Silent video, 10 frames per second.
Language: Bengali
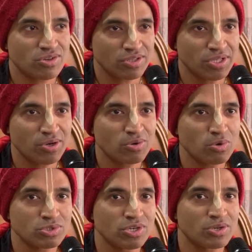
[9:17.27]
শ্রদ্ধেয়
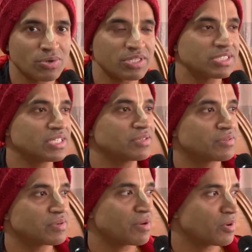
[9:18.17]
গুরুজন রয়েছে
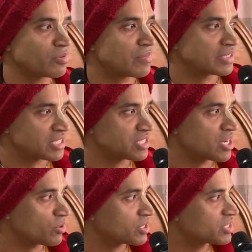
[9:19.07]
এবং
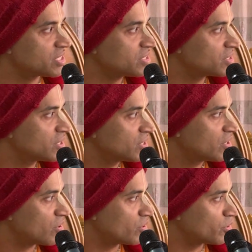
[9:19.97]
মাতাজিরা রয়েছে
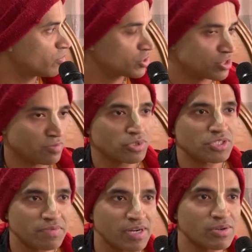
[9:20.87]
অনেক বৈষ্ণব
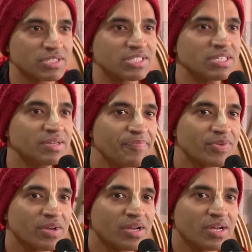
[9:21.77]
বৈষ্ণবীরা রয়েছে
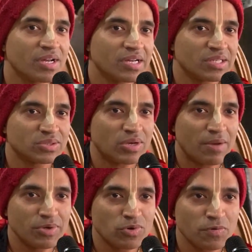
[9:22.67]
তো
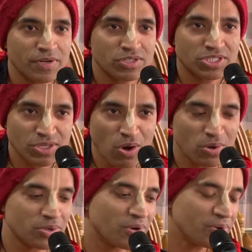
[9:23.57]
আমি খুবই হচ্ছে
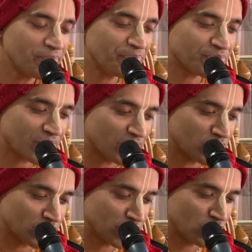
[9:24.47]
নগণ্য
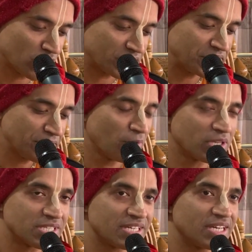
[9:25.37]
যেহেতু অলরেডি
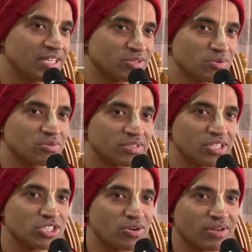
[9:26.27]
বলছে একটু
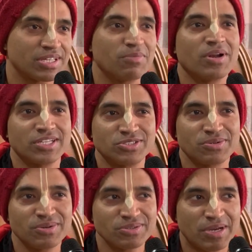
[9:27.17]
কৃষ্ণ কথা বলার
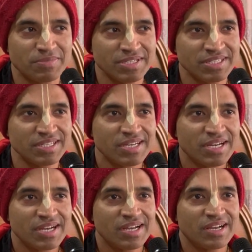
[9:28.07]
জন্য তো আমি
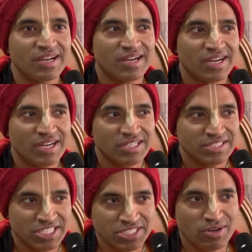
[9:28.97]

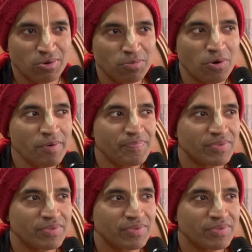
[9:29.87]
চেষ্টা করব